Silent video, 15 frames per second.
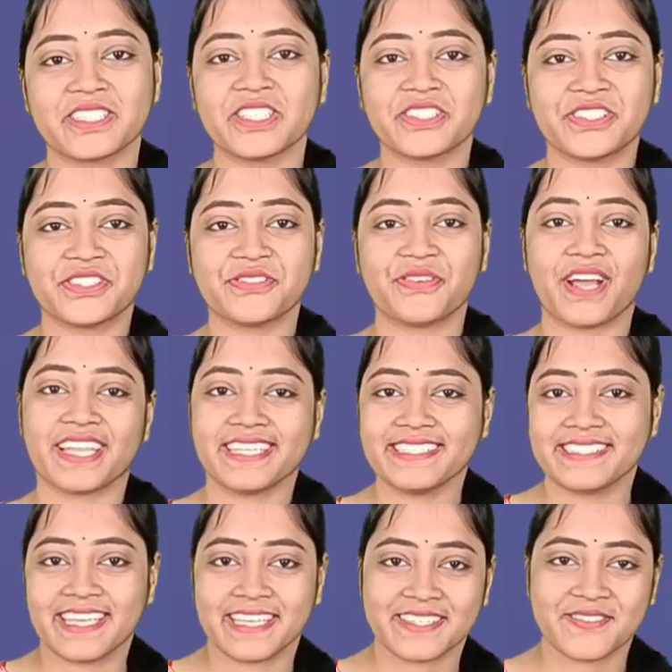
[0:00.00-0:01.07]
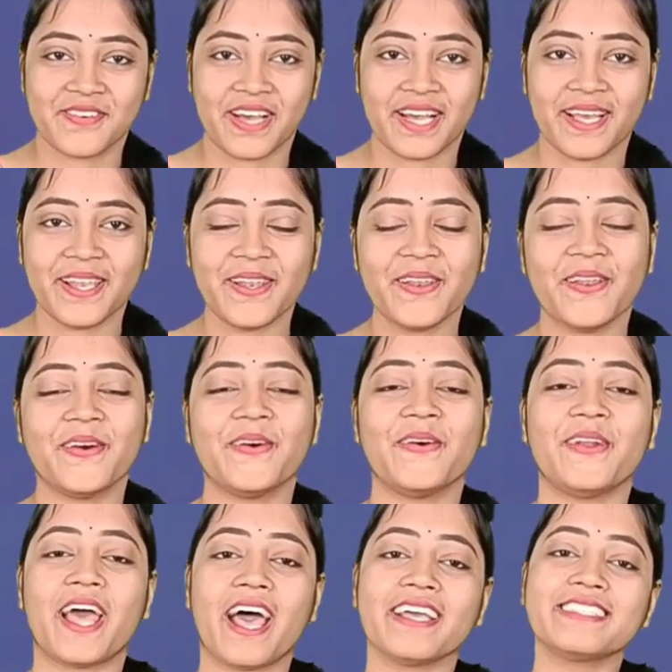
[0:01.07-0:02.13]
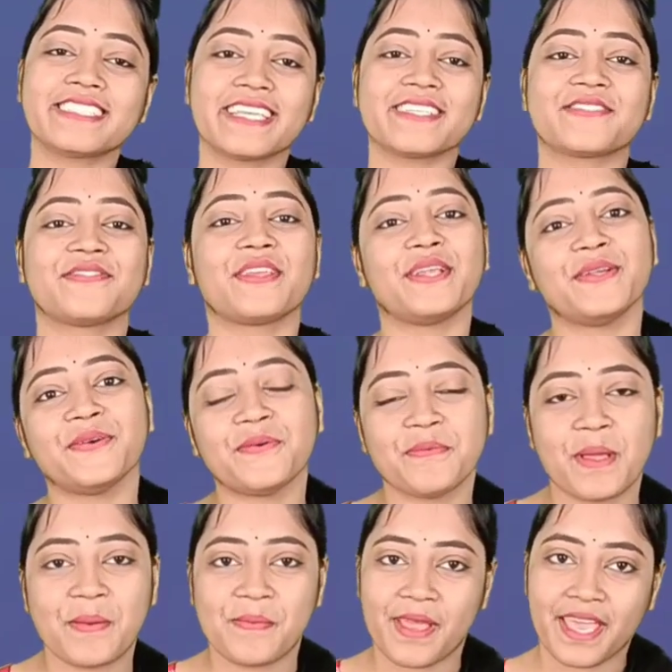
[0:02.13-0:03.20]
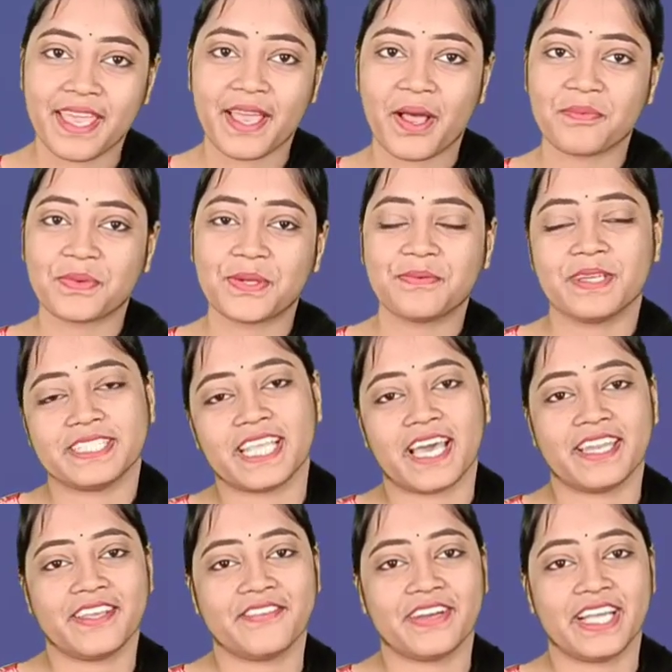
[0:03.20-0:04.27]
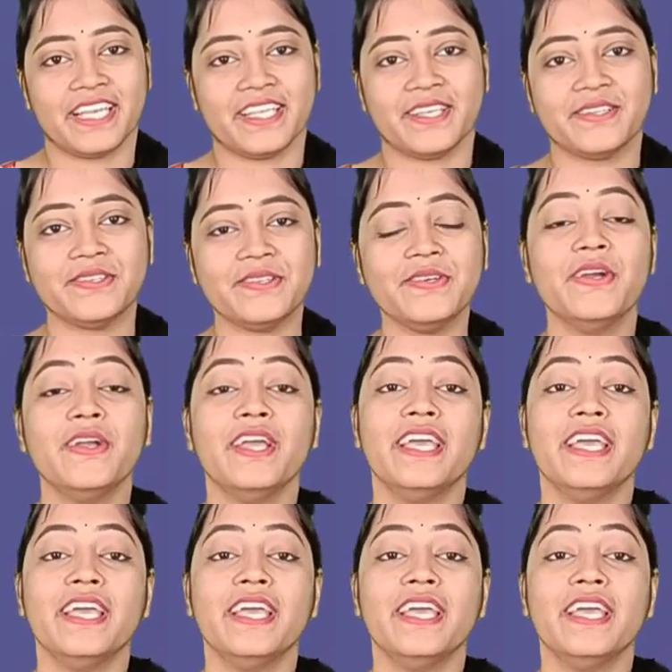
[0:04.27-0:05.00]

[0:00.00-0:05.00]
दिस इज शिवानी जायसवाल और आज के इस वीडियो में मैं आपको बताने वाली हूँ